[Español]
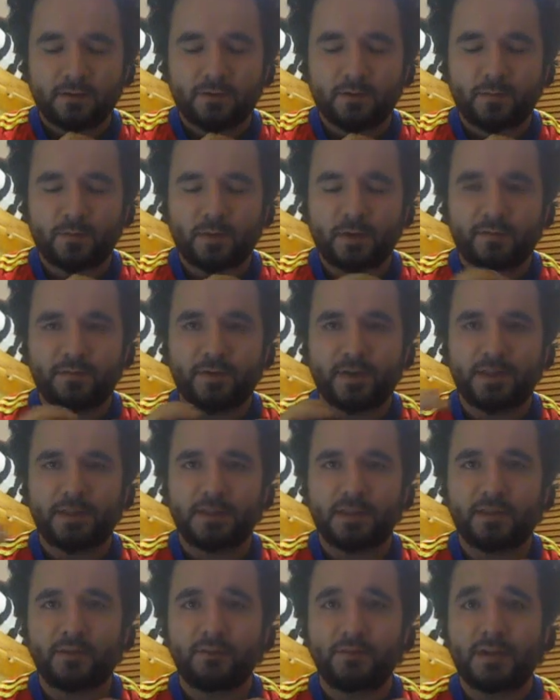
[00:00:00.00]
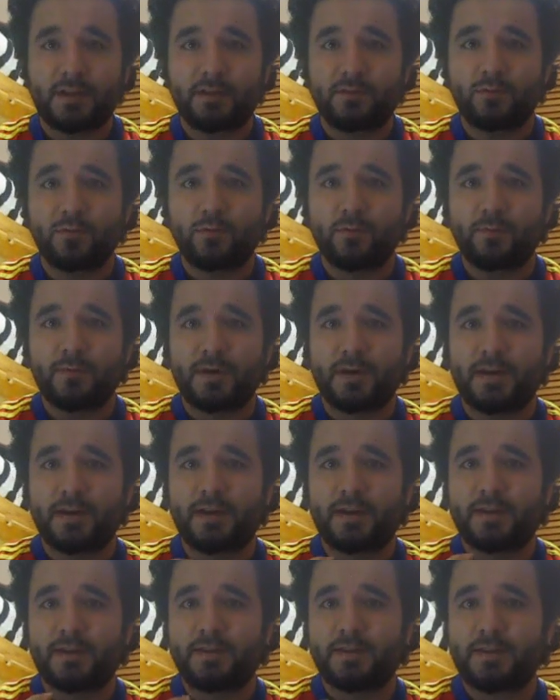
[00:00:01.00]
como al frente de una
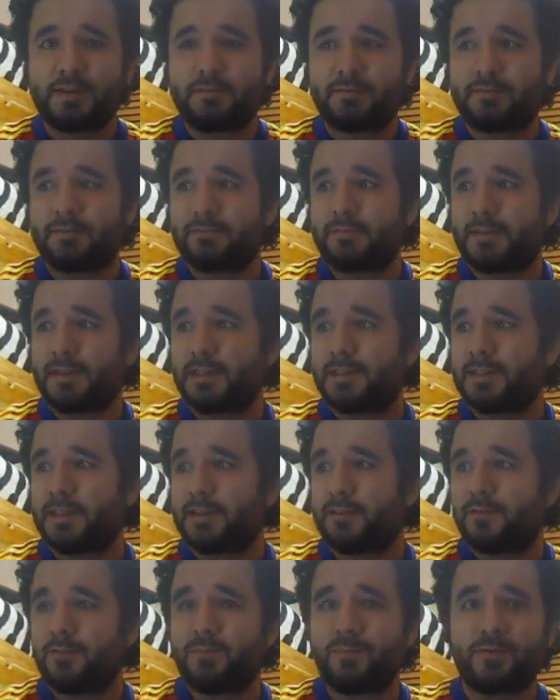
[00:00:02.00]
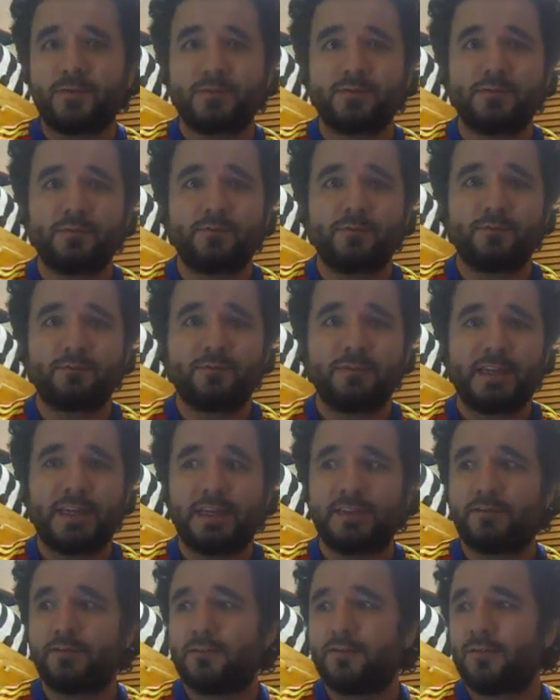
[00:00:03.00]
tumba rezando por su
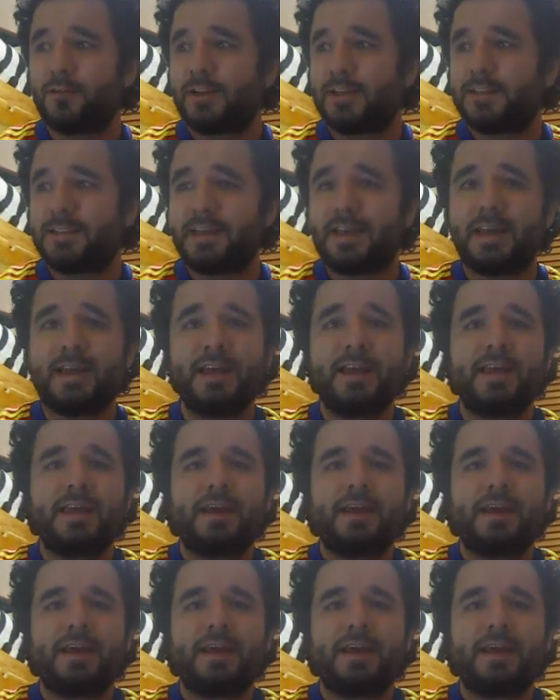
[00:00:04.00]
nieto, lo que sea.